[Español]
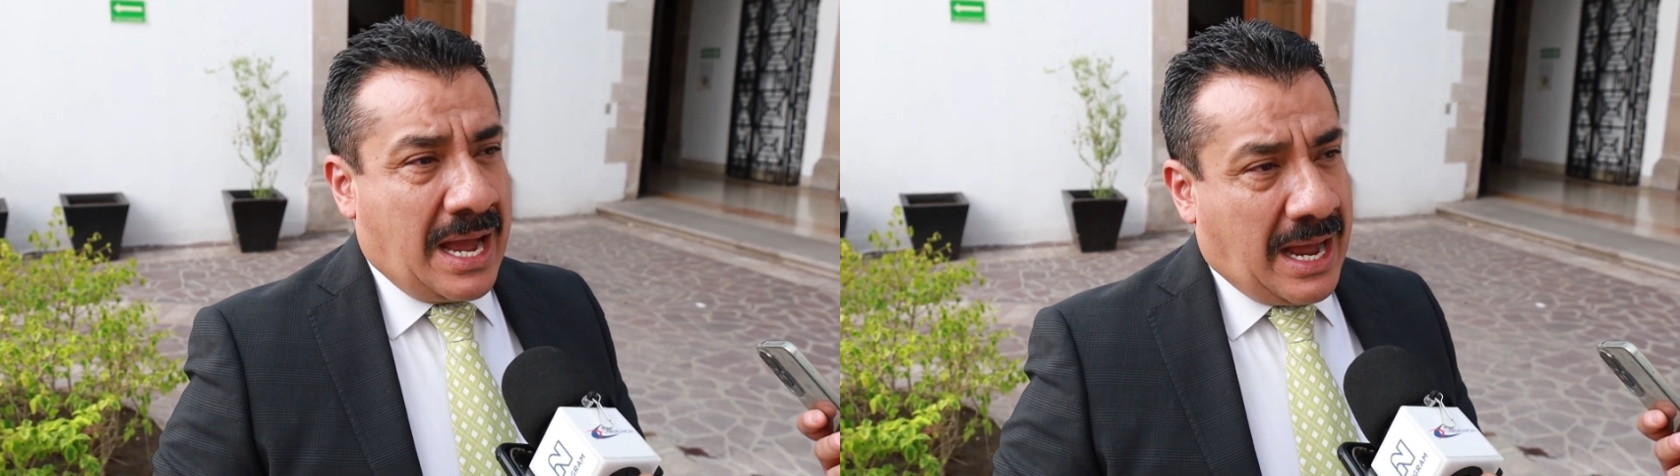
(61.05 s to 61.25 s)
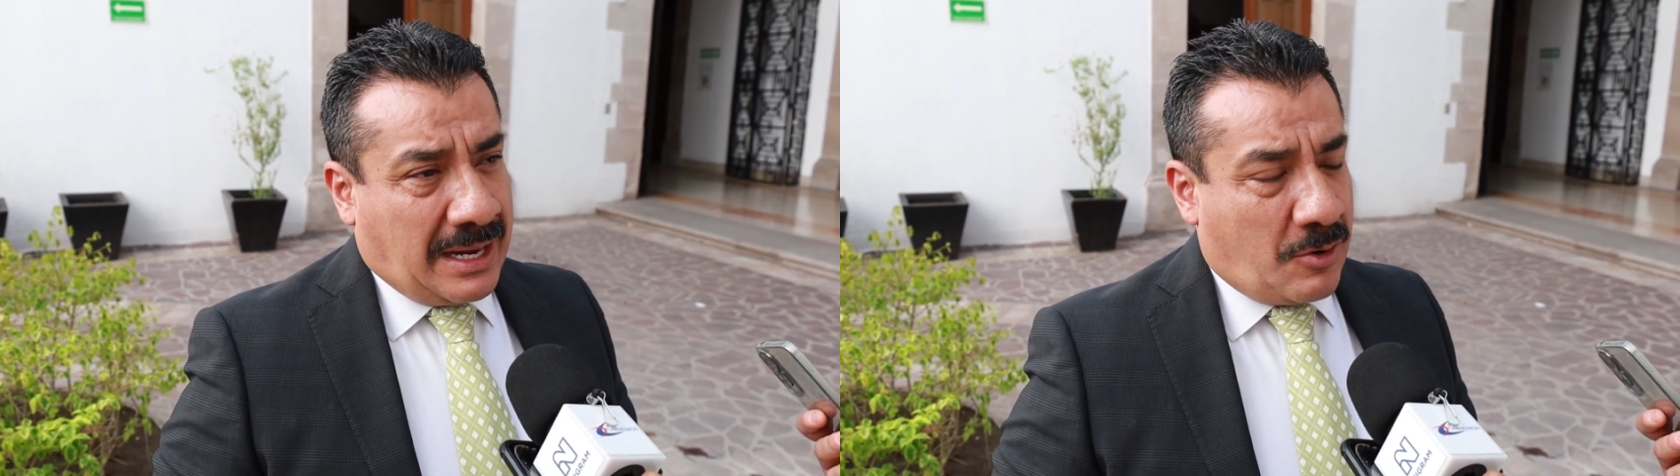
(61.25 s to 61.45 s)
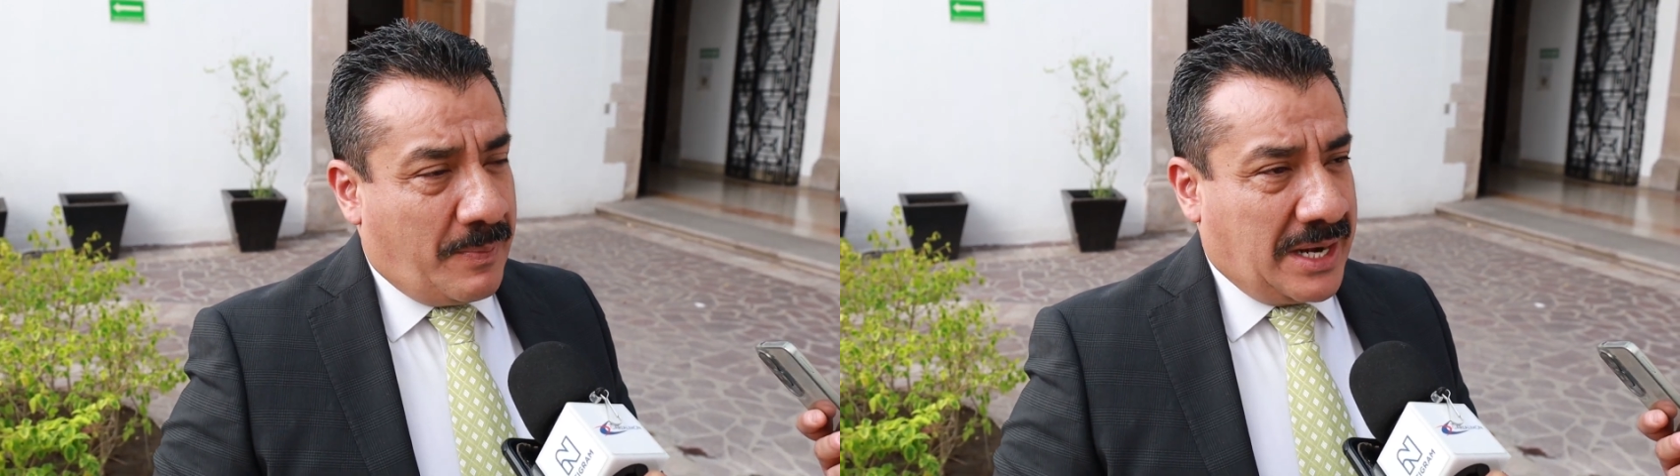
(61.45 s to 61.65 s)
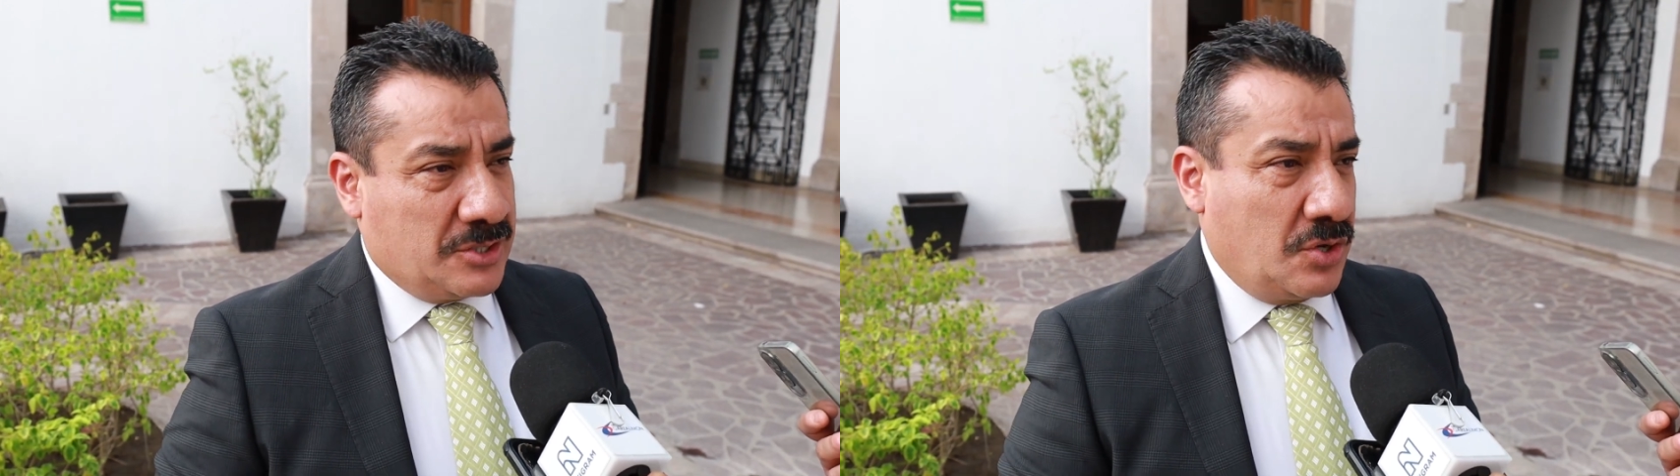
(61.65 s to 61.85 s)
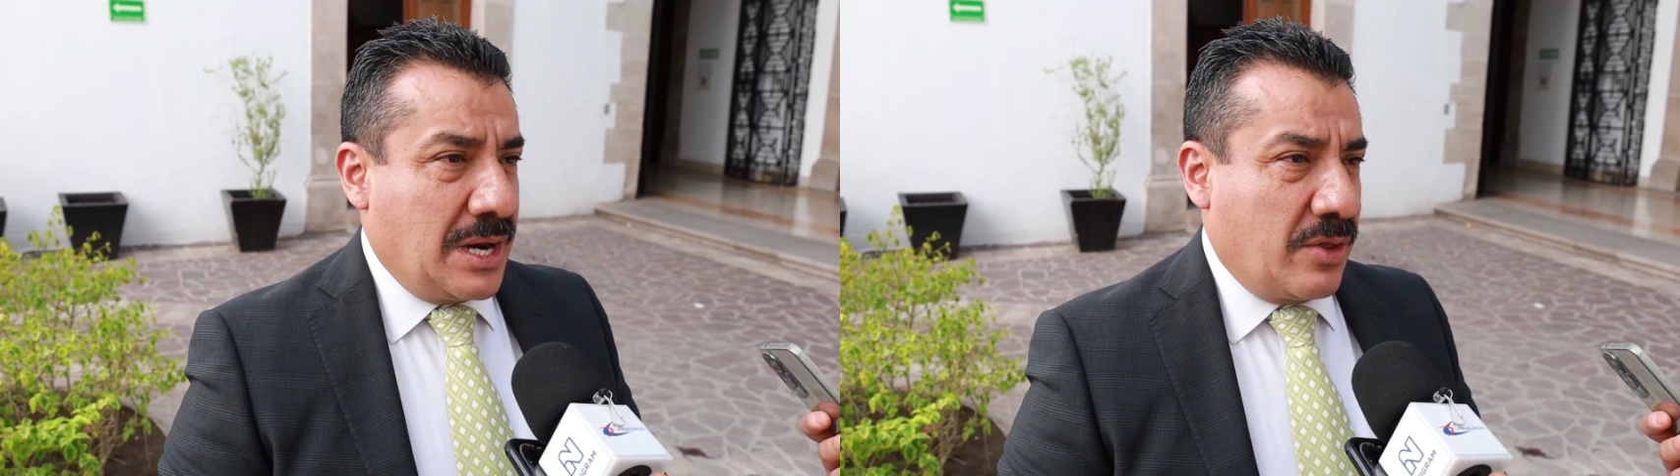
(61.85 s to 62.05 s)
a
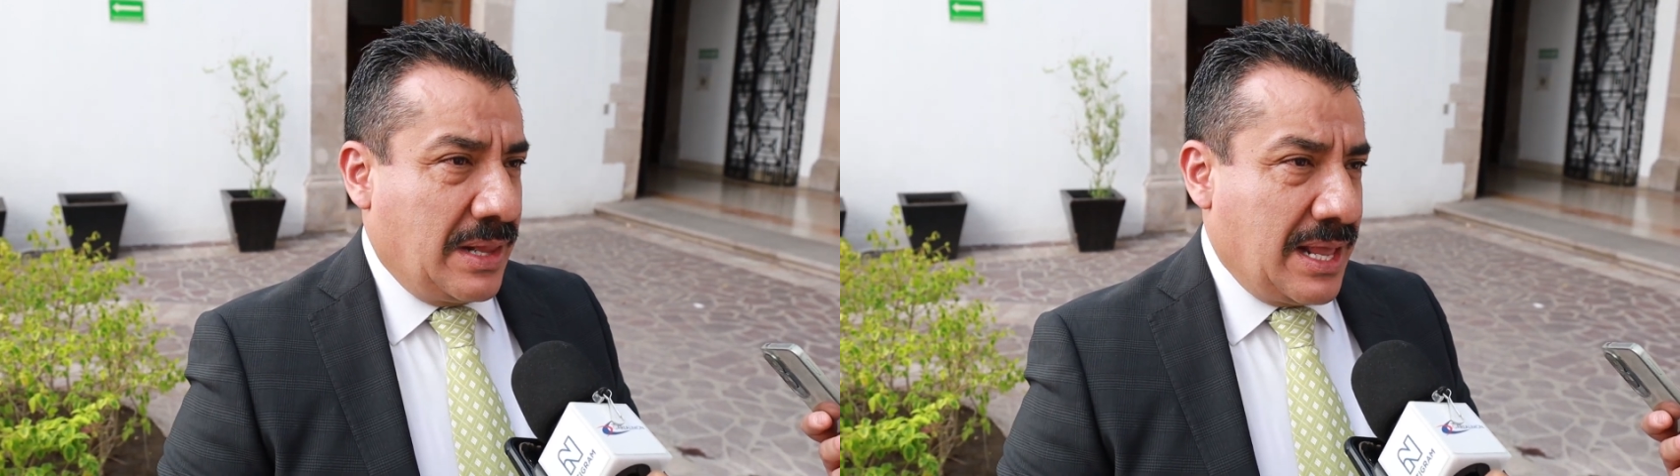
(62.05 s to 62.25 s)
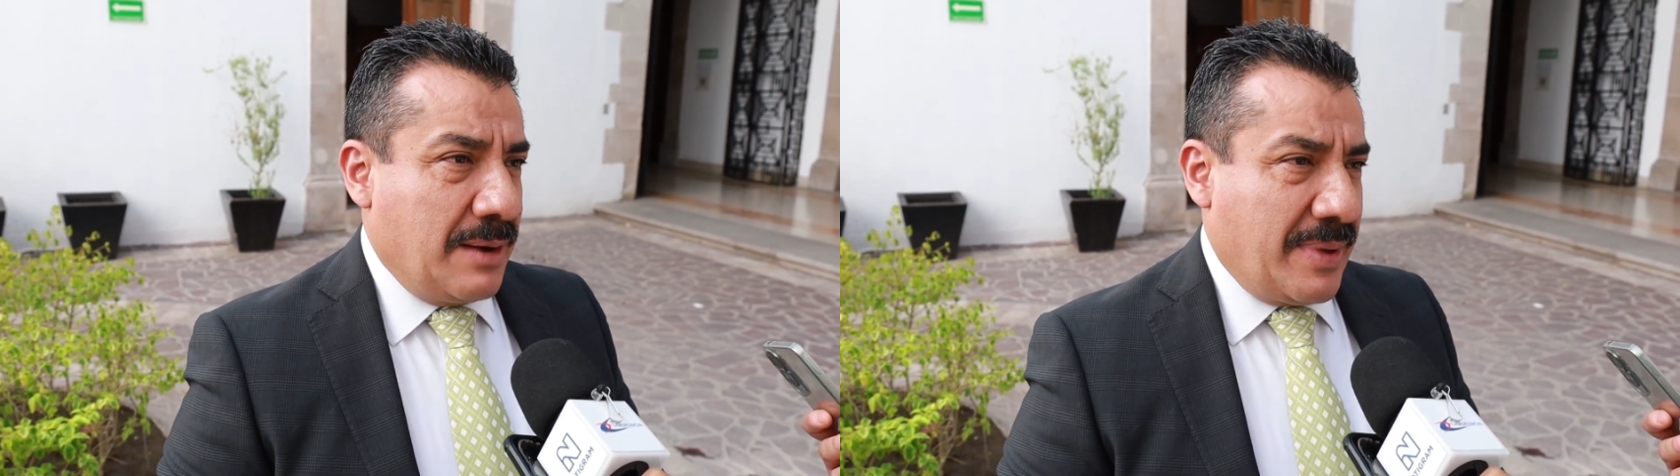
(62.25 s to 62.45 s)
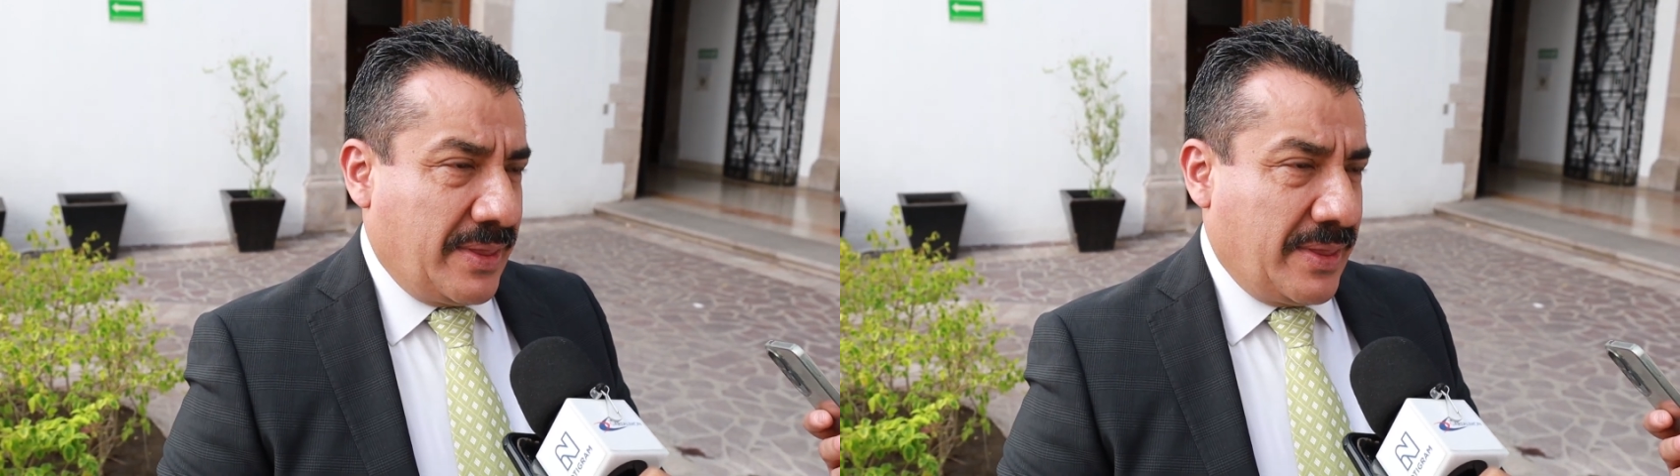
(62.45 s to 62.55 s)
comparación a lo del Día del